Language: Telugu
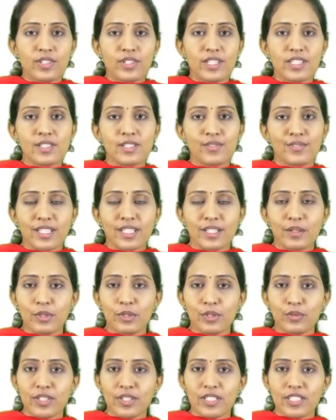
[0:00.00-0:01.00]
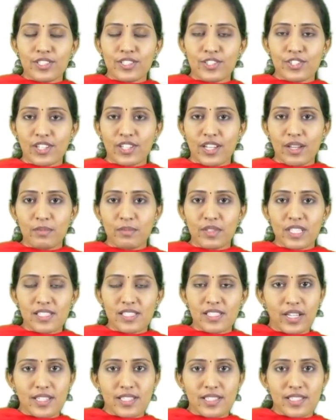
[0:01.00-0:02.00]
students welcome to VT Champ.
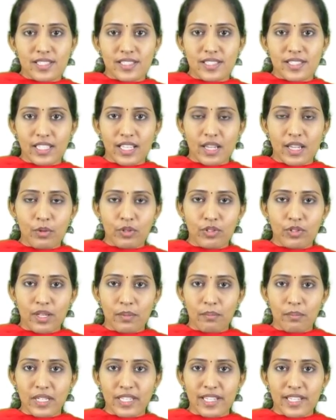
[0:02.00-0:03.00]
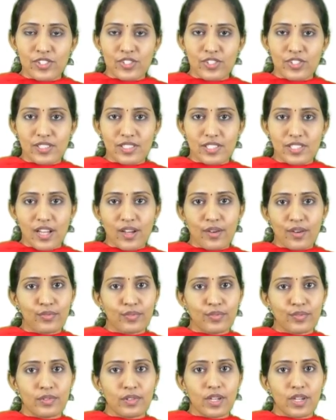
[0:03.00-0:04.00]
These are discussing about applications of
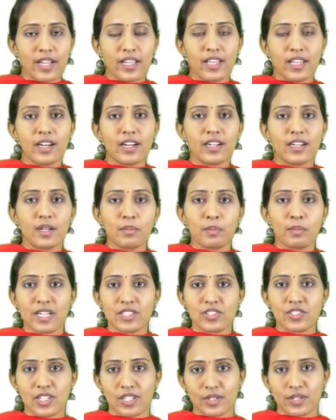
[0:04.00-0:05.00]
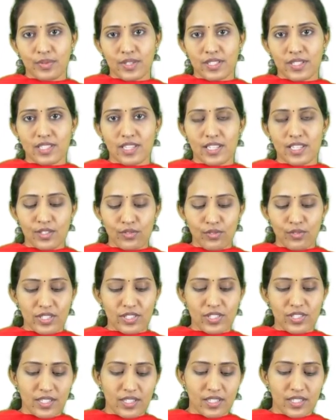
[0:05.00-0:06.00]
higher order partial differential
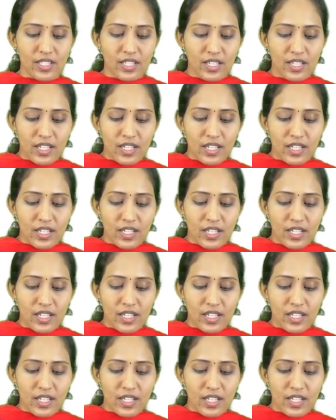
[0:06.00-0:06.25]
equation.